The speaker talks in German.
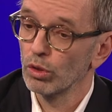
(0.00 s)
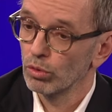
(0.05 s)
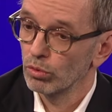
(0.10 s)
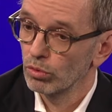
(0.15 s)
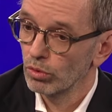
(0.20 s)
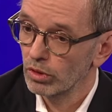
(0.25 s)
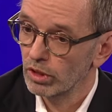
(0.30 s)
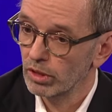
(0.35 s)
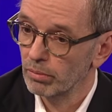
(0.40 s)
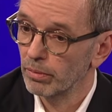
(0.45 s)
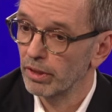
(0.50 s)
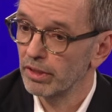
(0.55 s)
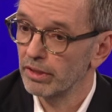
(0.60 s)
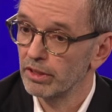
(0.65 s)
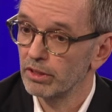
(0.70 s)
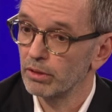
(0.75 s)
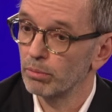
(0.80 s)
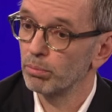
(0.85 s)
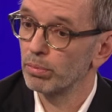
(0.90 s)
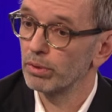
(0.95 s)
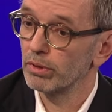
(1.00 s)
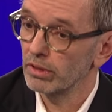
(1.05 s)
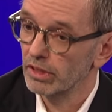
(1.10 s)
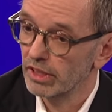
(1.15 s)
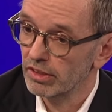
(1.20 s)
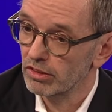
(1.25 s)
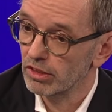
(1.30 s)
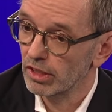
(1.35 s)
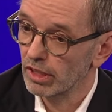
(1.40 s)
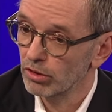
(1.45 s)
Noch einmal, ich habe äh,
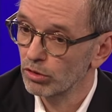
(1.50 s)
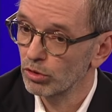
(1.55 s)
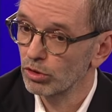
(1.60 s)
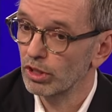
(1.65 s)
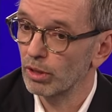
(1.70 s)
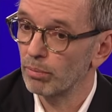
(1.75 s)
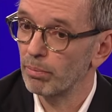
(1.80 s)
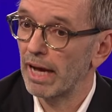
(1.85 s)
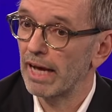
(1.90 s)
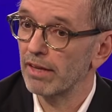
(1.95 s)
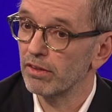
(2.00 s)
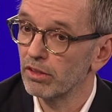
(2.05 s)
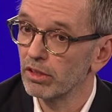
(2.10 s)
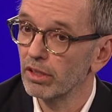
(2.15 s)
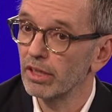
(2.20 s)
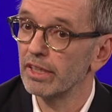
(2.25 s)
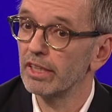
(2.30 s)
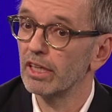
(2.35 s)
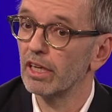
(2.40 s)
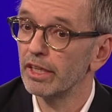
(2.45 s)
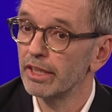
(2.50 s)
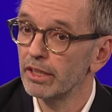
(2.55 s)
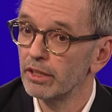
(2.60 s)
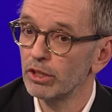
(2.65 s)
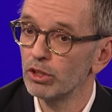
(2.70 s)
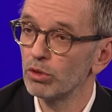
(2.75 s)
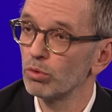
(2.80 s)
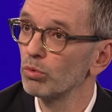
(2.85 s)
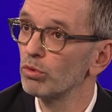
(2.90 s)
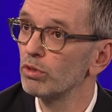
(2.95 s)
gesagt, das haben andere
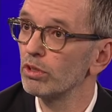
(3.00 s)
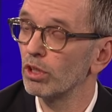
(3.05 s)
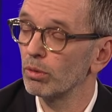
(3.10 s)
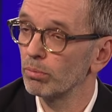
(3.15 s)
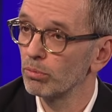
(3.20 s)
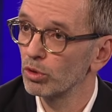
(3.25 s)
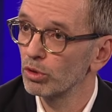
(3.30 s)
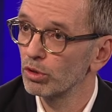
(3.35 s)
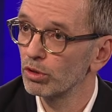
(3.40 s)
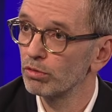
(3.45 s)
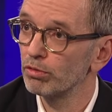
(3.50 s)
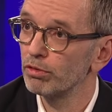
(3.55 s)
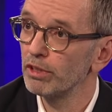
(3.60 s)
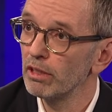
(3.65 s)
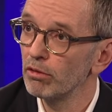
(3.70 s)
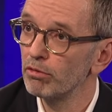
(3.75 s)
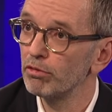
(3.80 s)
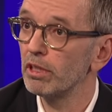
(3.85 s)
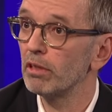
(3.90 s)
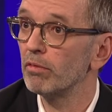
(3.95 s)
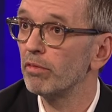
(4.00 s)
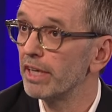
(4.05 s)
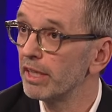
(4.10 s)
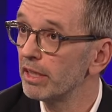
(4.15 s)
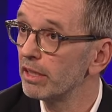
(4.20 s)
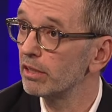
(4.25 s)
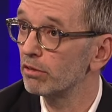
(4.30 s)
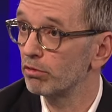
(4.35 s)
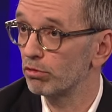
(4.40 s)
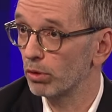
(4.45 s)
erledigt und die haben noch viel, viel
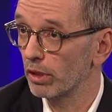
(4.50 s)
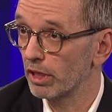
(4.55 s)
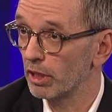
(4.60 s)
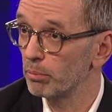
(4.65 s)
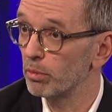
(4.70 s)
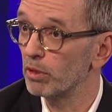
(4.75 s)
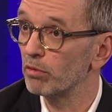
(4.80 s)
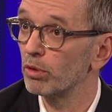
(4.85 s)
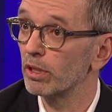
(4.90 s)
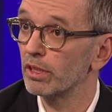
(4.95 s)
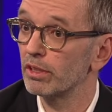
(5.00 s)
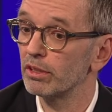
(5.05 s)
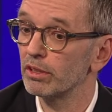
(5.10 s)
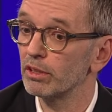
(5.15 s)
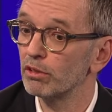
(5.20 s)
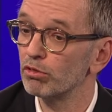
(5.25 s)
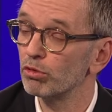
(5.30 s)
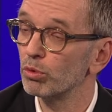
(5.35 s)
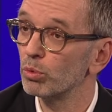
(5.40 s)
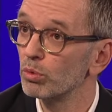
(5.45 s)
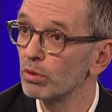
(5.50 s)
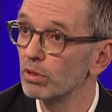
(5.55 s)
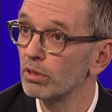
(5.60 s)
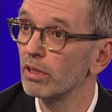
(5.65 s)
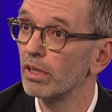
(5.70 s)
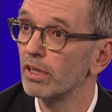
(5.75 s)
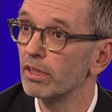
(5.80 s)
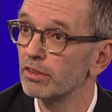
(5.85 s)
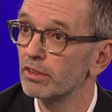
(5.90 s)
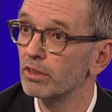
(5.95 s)
weniger vornehme Worte
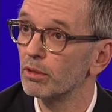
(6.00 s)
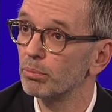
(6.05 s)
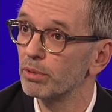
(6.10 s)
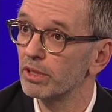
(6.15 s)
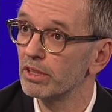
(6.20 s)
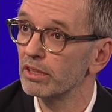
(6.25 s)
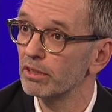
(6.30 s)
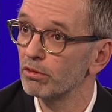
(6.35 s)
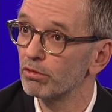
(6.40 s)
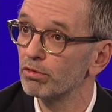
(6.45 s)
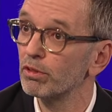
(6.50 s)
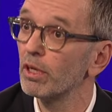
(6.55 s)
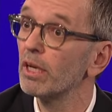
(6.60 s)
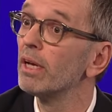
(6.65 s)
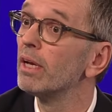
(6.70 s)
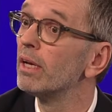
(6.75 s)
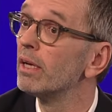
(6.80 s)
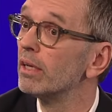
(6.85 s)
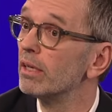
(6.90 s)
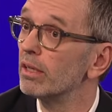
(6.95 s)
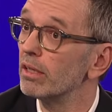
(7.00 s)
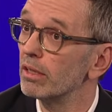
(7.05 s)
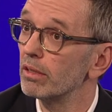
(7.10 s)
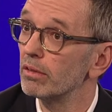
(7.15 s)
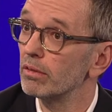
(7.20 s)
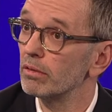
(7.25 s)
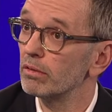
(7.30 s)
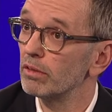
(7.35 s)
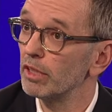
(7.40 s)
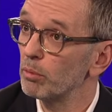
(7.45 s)
gefunden, als der Begriff äh,
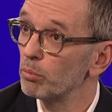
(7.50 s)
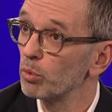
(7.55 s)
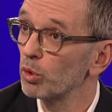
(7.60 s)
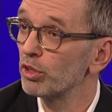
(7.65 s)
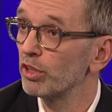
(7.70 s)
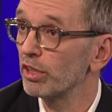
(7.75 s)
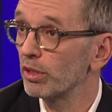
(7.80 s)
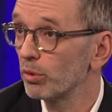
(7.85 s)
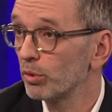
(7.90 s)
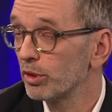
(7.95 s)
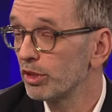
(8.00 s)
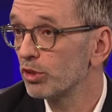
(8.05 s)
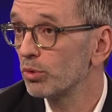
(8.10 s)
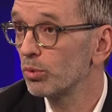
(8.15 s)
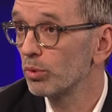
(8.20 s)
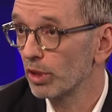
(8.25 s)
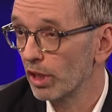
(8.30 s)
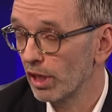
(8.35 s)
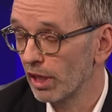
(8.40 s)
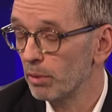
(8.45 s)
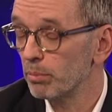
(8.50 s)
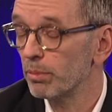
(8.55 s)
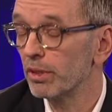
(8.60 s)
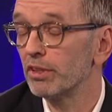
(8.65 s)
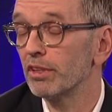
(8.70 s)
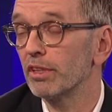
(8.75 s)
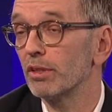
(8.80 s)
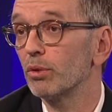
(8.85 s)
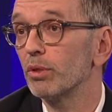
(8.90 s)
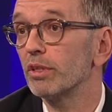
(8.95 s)
Demoterrorist oder
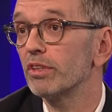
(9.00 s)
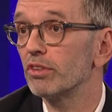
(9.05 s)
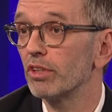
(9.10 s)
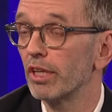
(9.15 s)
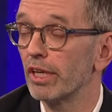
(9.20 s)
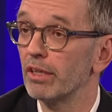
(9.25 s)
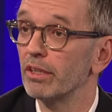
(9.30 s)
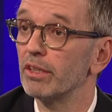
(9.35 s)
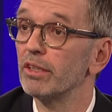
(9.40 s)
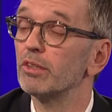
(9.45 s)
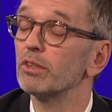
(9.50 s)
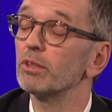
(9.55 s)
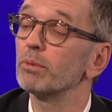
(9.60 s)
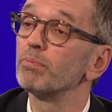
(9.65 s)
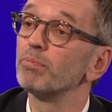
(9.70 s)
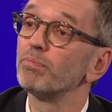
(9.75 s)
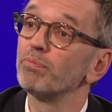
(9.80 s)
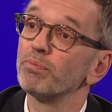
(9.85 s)
Klimaterrorist einer ist.